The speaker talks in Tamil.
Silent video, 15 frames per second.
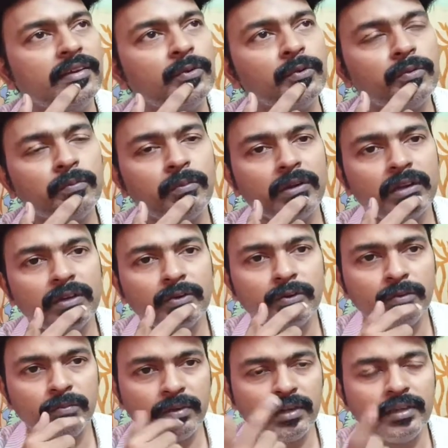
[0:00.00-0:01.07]
உண்மை
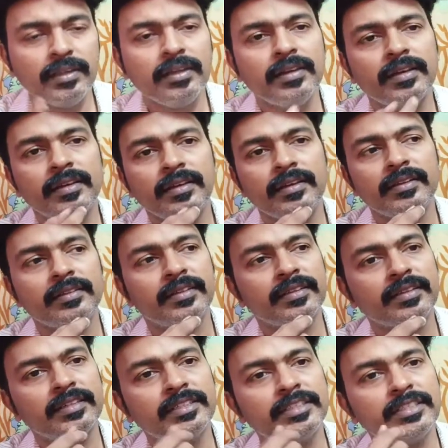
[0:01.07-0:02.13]
உண்மையிலேயே இந்த
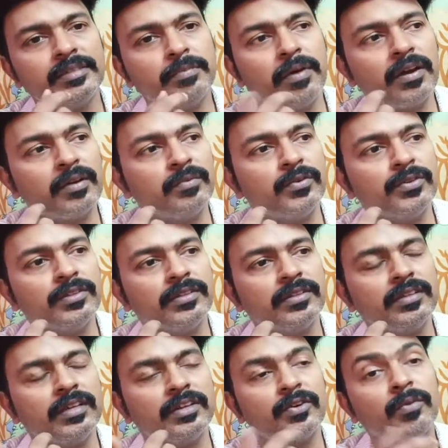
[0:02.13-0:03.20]
நிகழ்ச்சி பார்க்கும்போது
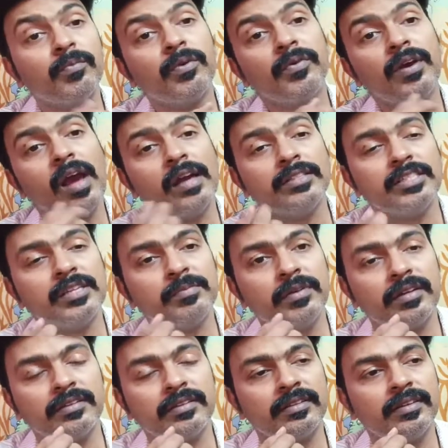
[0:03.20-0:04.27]
எனக்கு ரொம்பவே
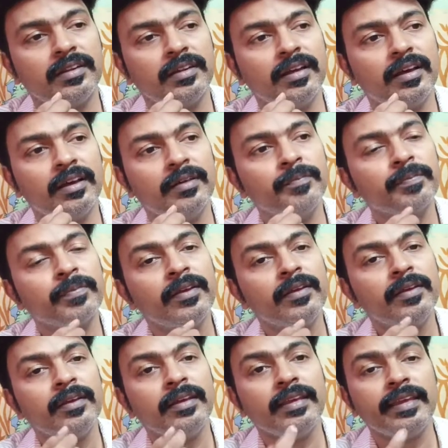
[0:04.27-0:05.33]
ஆச்சரியமாக இருந்தது என்னென்னா
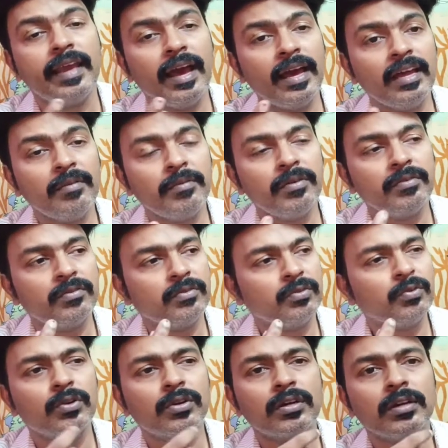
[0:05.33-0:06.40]
யாருமே
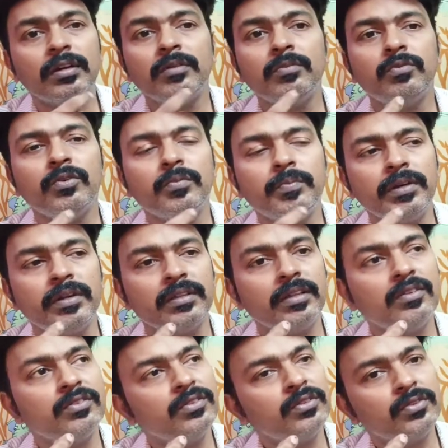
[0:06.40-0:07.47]
ஒரு ரெண்டு மூணு பேர்
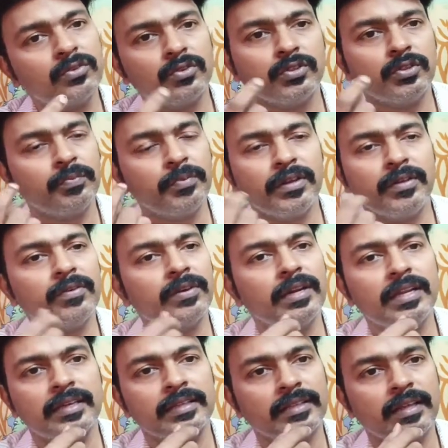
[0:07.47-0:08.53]
தான் வந்து கொஞ்சம்
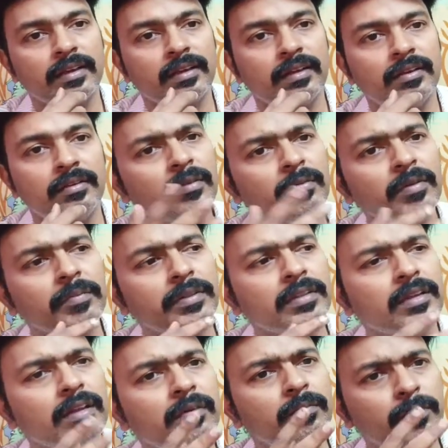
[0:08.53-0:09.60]
பெரியவங்களாக இருந்தாங்க எல்லாருமே
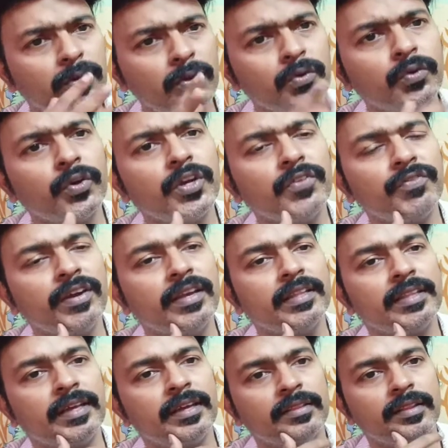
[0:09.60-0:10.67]
பார்த்தீங்கன்னா பிலோ டுவெண்ட்டி
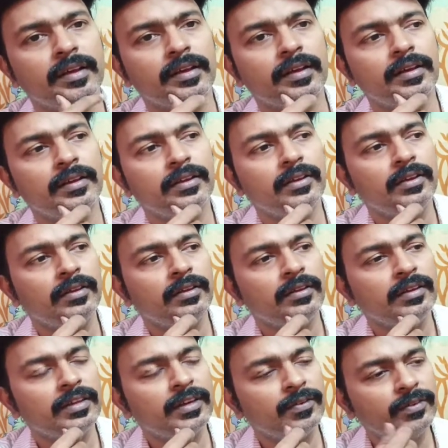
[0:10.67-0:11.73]
ஃபைவ்ல தான் இருந்தாங்க
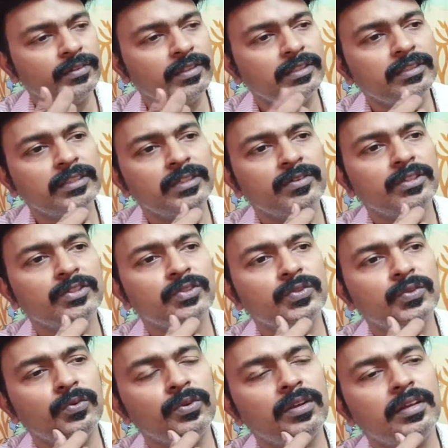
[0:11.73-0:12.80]
இருபத்தஞ்சி
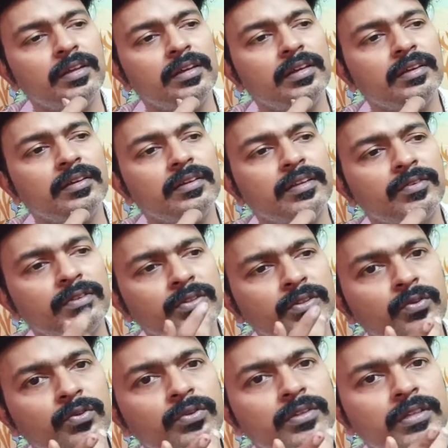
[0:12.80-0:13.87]
வயசுக்குள்ளே
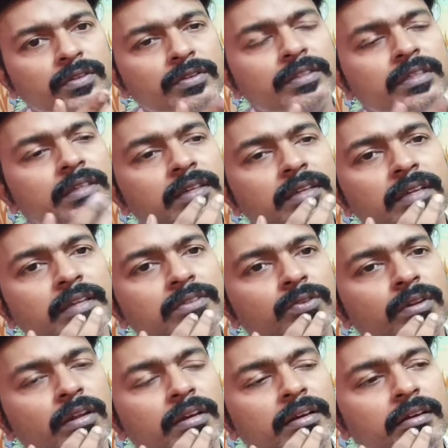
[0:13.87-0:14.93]
இருபத்தி ஒன்று இருபத்தி ரெண்டுலாம்
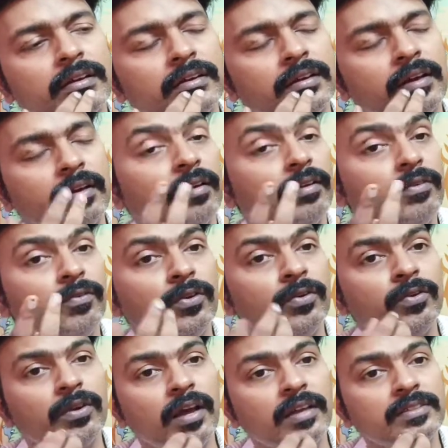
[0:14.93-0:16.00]
சொன்னாங்க இவ்வளோ
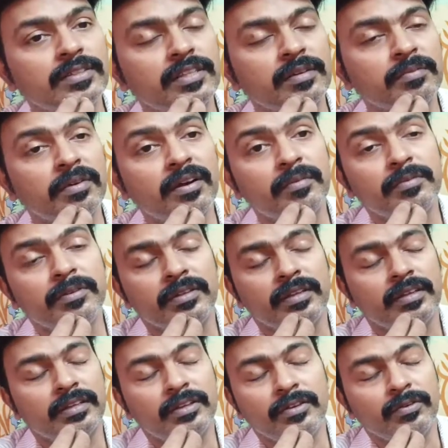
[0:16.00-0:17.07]
ஒரு ஆச்சரியமா அப்படி
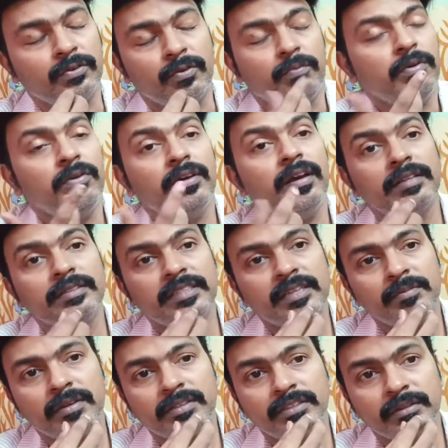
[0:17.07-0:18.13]
எனக்கு ரொம்பவே
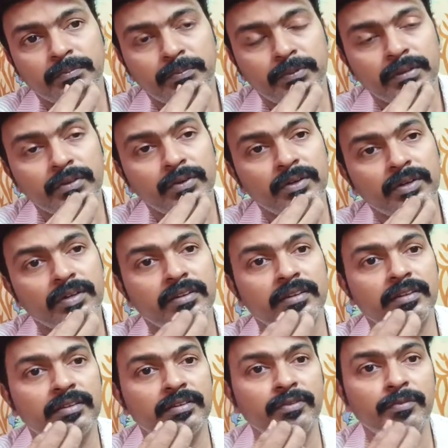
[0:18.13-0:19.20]
ஆச்சரியமாயிடுச்சு இப்படி ஒரு
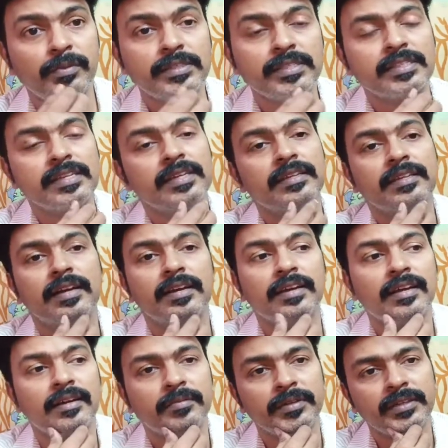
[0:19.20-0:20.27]
உமன்ஸ்லாம்
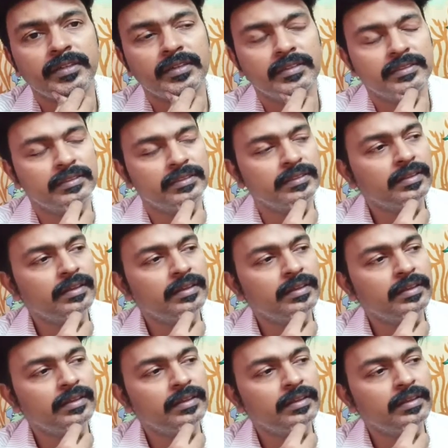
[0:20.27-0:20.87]
இருக்காங்களா அப்படின்றது